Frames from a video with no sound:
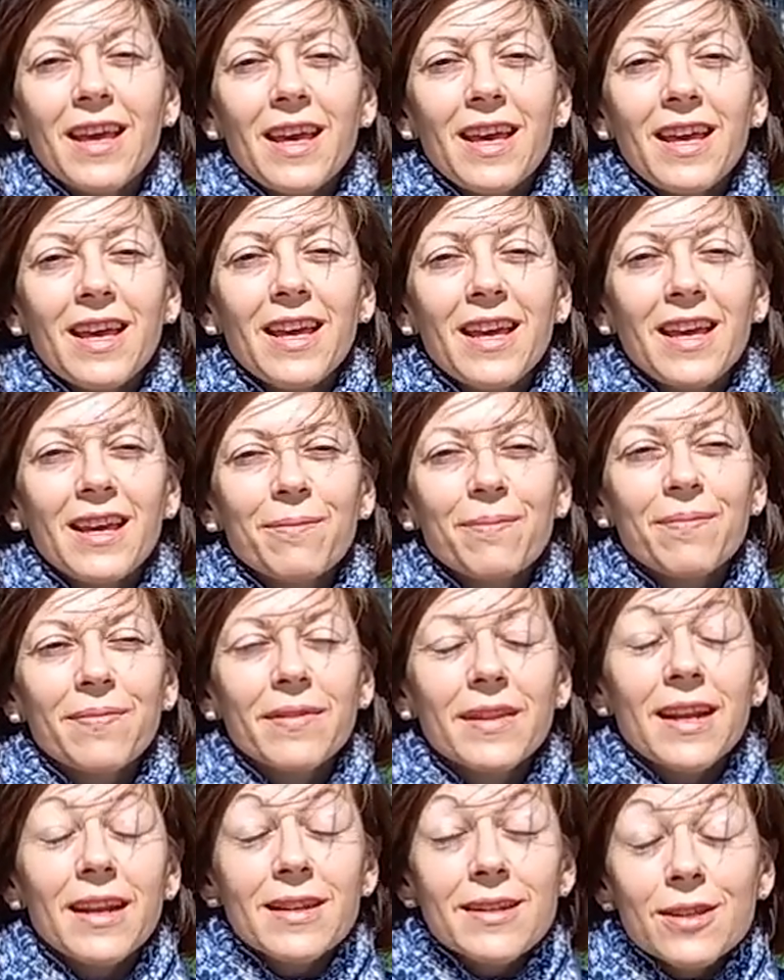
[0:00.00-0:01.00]
E,
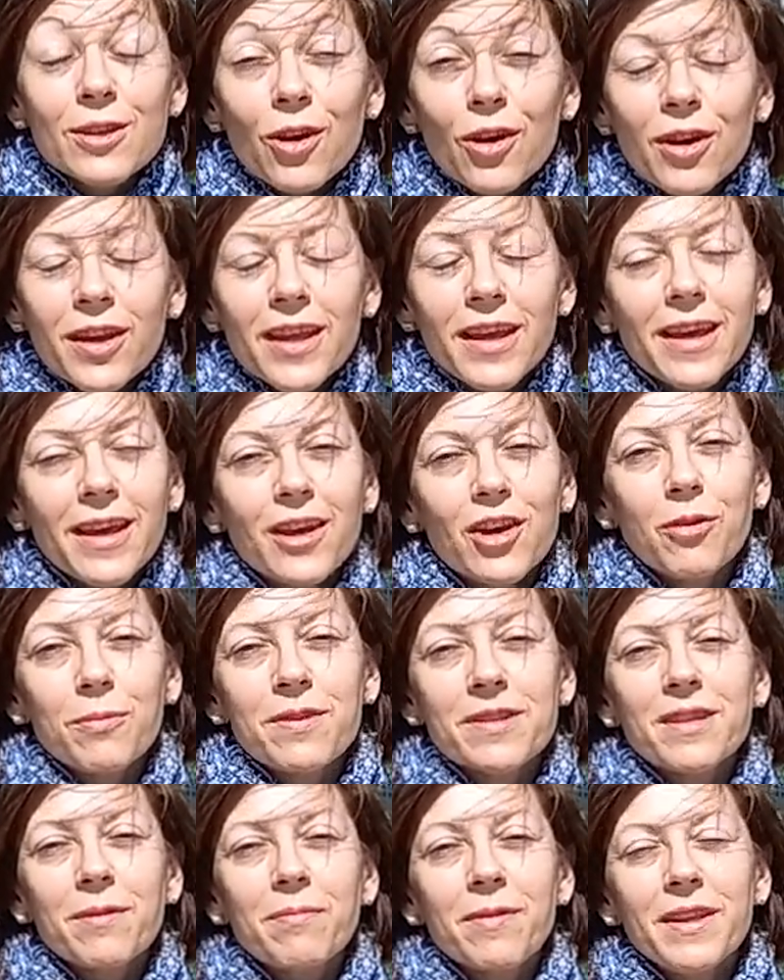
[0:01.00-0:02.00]
ehm, le storie,
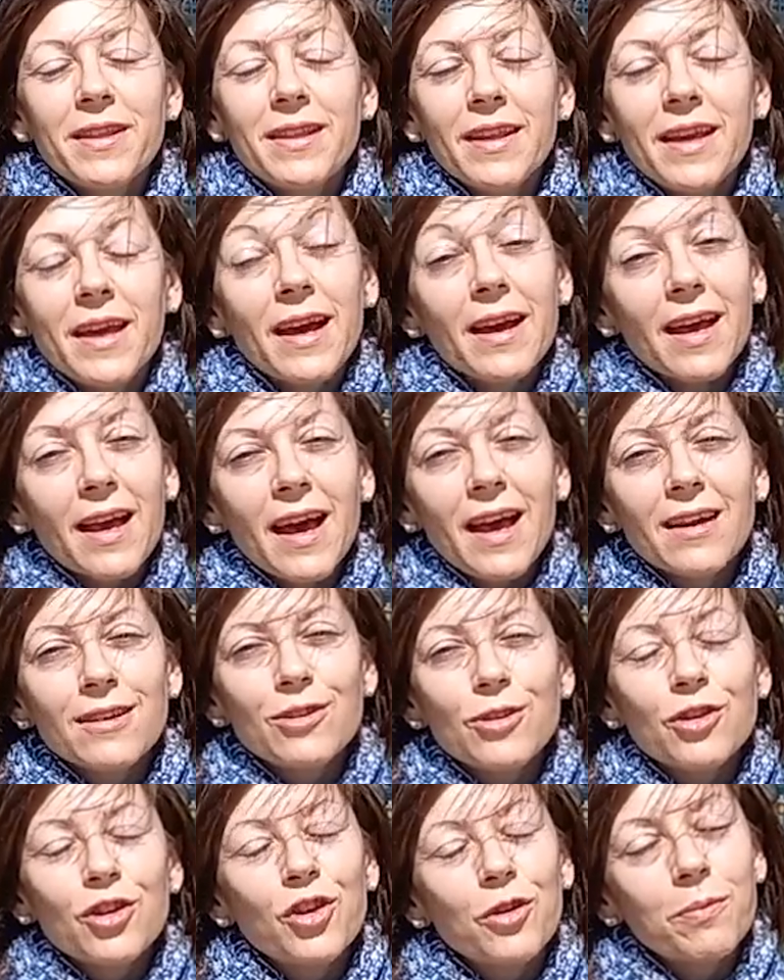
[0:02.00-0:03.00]
come sapete,
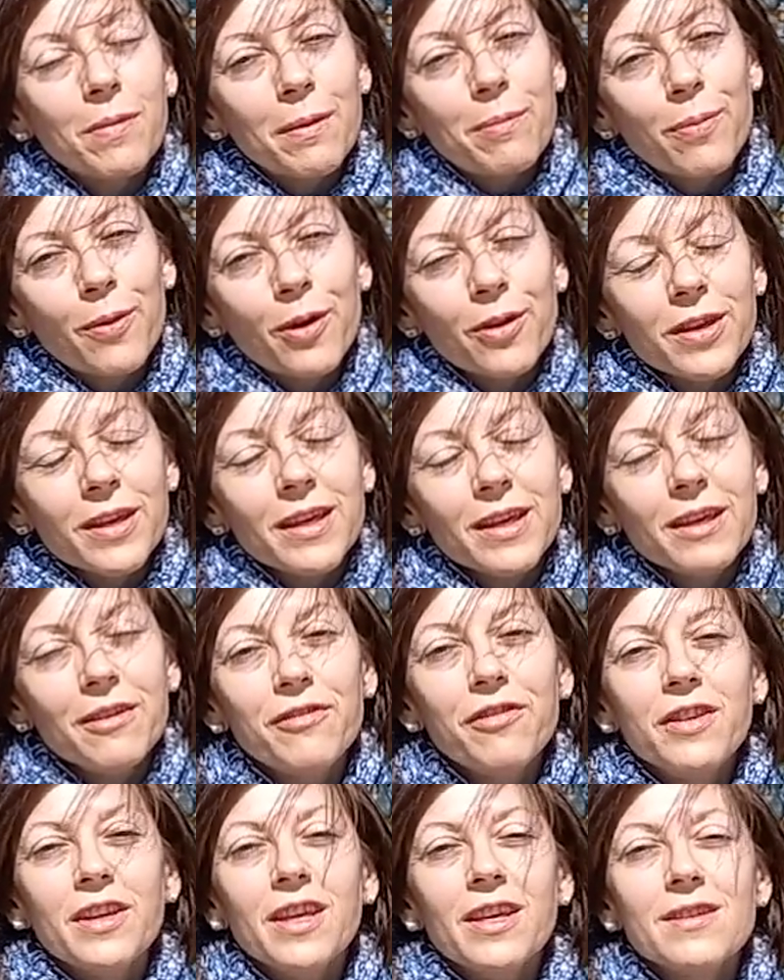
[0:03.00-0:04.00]
accadono ma
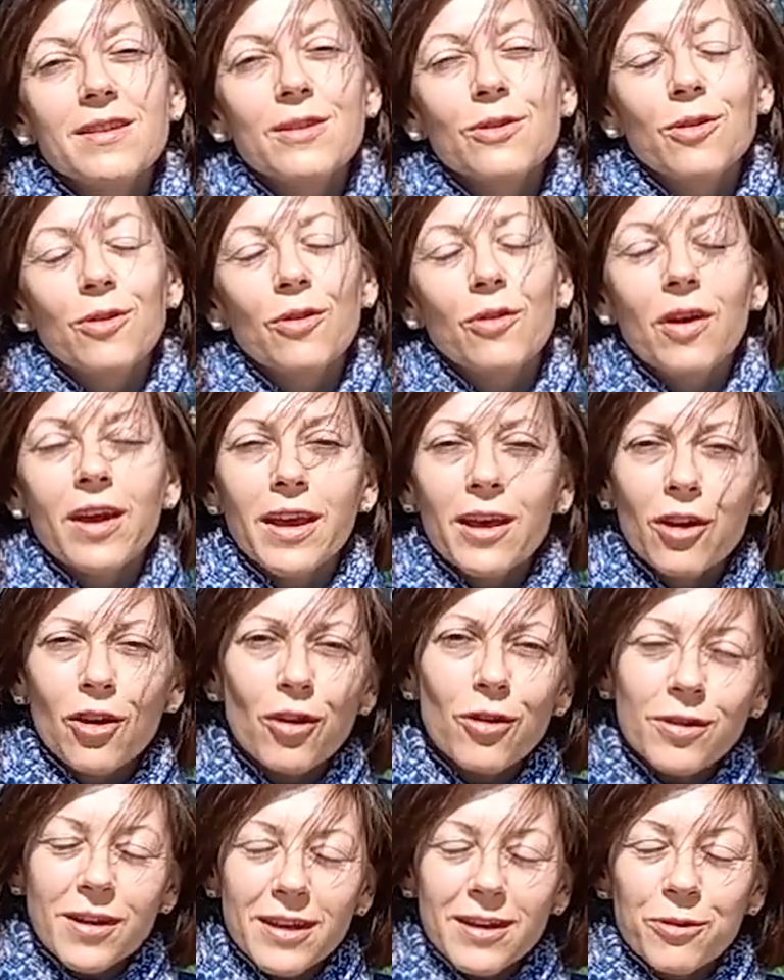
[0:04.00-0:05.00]
poi finiscono e
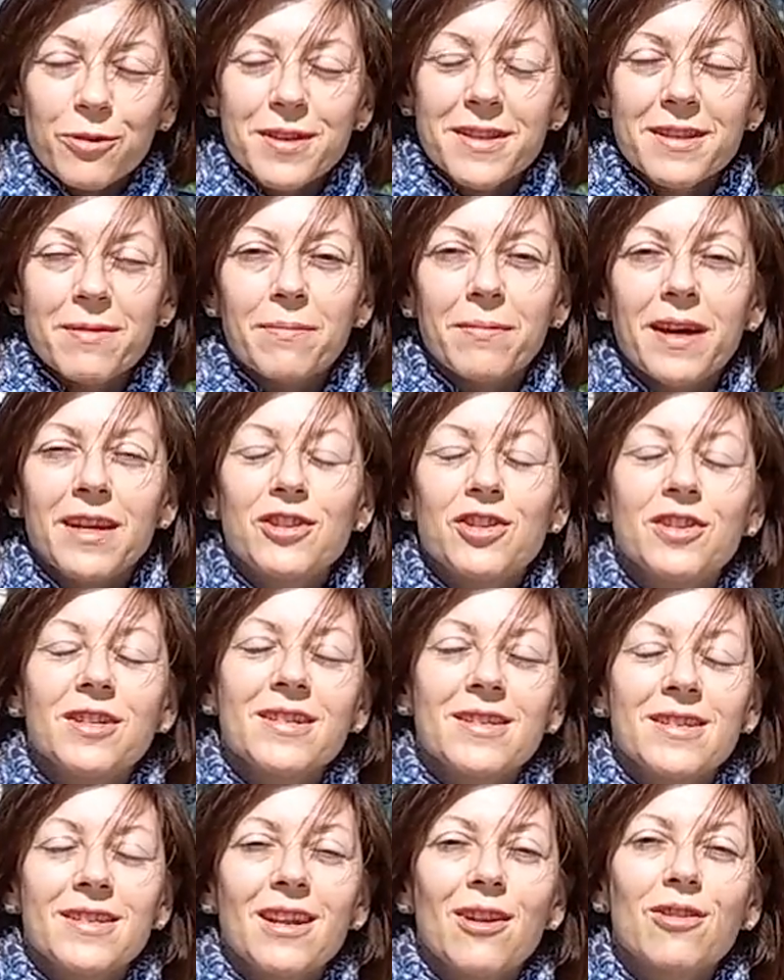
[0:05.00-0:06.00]
con questa
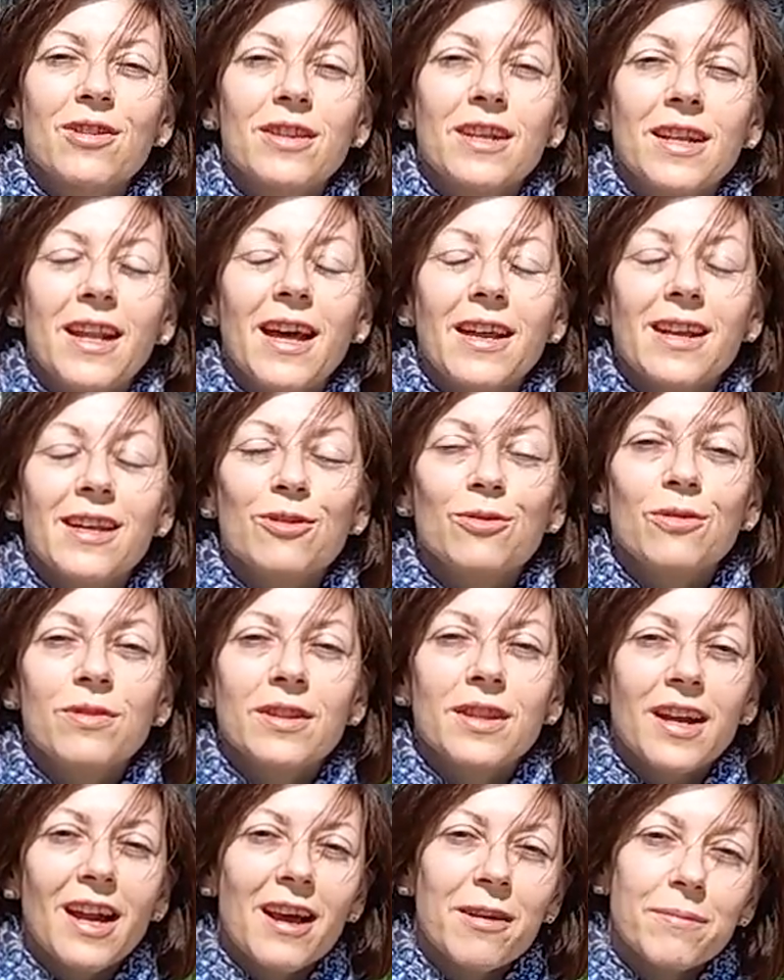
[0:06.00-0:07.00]
immagine straordinaria di
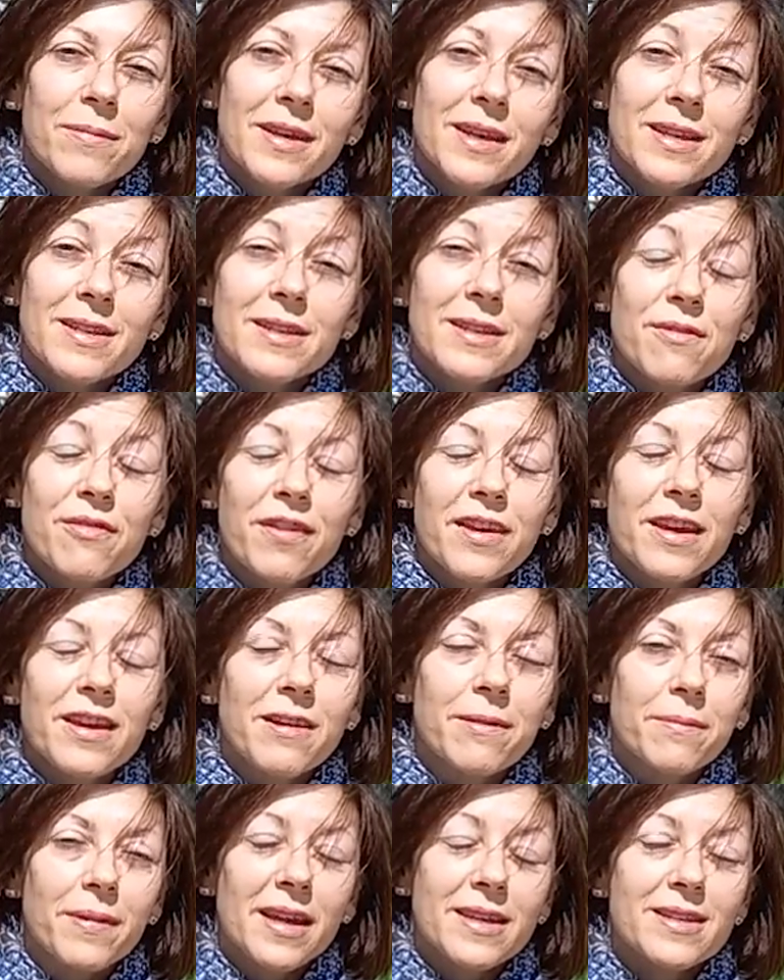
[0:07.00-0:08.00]
un tram che
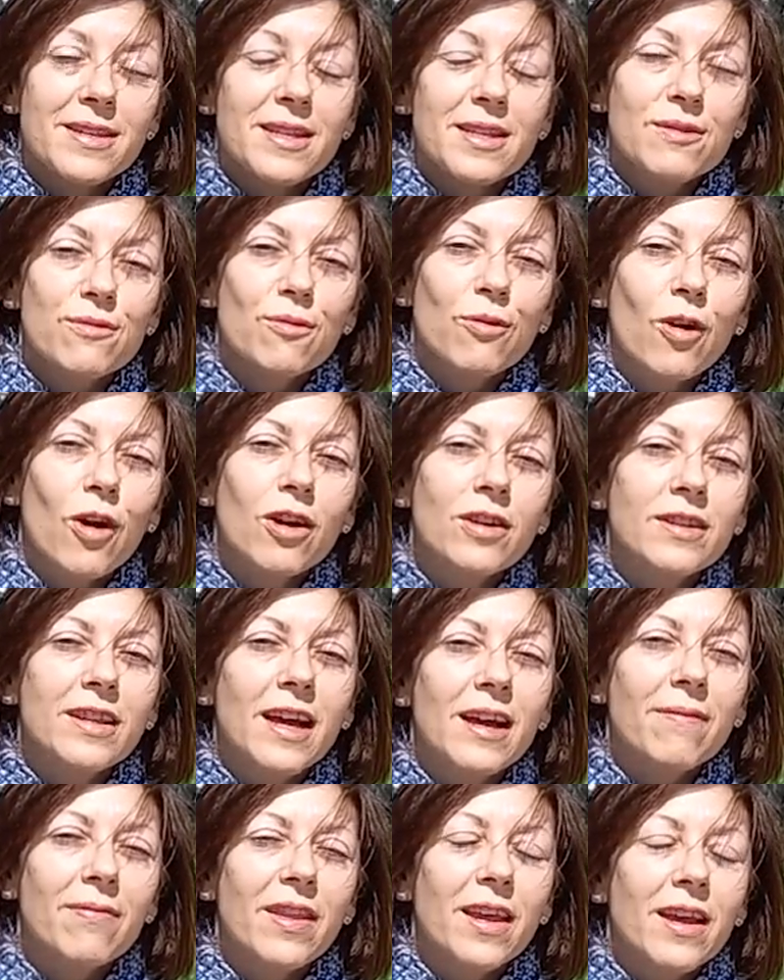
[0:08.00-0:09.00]
ferma e si
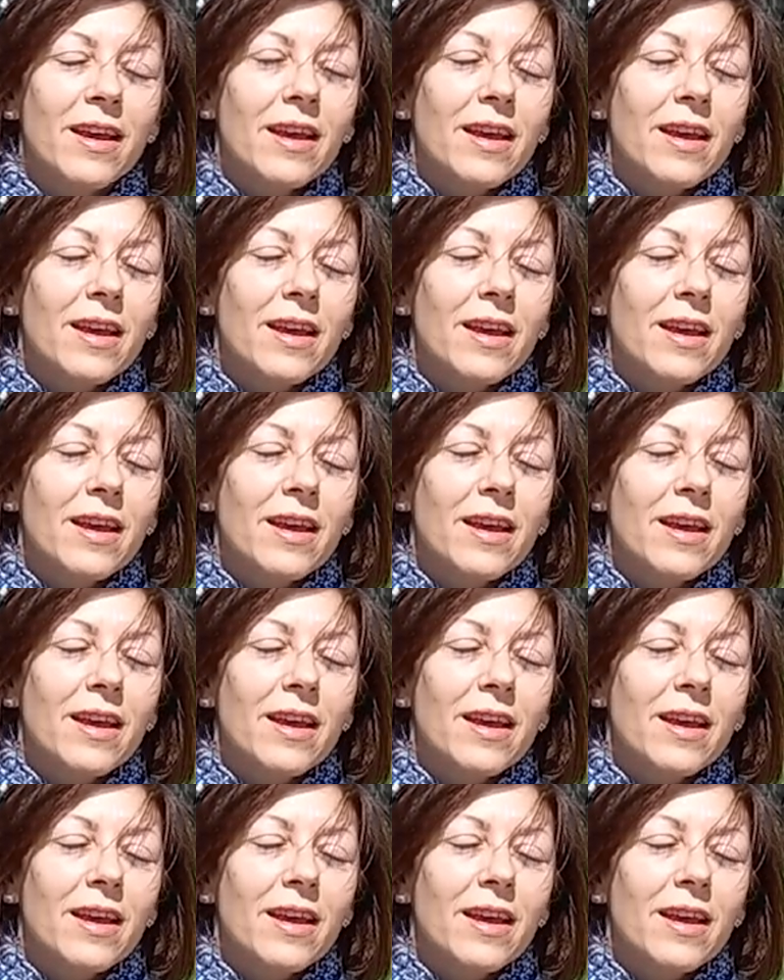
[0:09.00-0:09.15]
svuota,